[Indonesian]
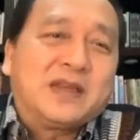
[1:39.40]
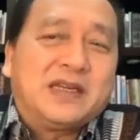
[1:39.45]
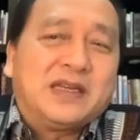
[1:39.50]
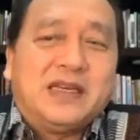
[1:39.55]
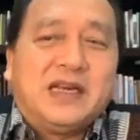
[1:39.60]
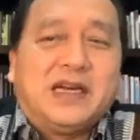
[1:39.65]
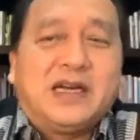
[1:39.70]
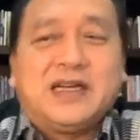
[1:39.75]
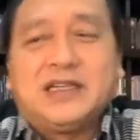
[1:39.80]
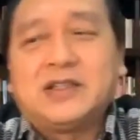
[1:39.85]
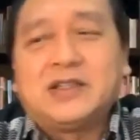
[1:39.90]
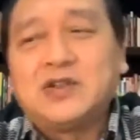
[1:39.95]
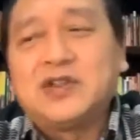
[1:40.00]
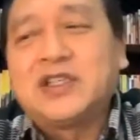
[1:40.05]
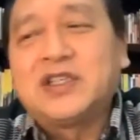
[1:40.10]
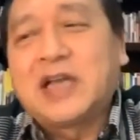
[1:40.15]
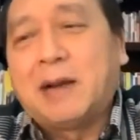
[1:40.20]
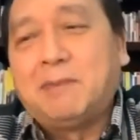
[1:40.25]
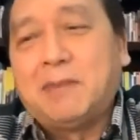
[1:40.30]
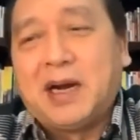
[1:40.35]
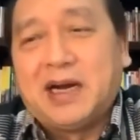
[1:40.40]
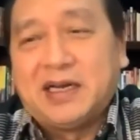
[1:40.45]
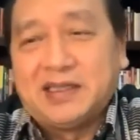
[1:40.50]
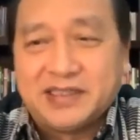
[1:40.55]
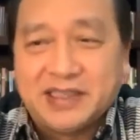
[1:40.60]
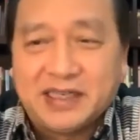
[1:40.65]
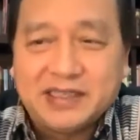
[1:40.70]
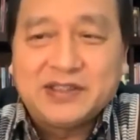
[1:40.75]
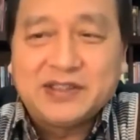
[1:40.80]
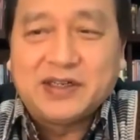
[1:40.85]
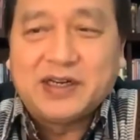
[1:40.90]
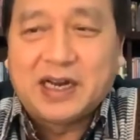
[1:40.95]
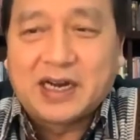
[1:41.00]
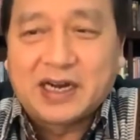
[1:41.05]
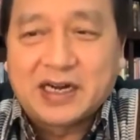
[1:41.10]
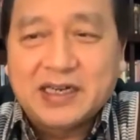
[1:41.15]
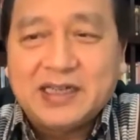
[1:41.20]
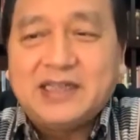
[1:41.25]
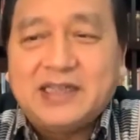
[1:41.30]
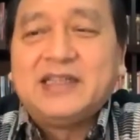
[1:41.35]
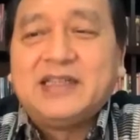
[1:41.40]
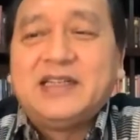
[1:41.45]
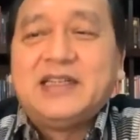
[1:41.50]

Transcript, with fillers: ya itu sama aja, saudara.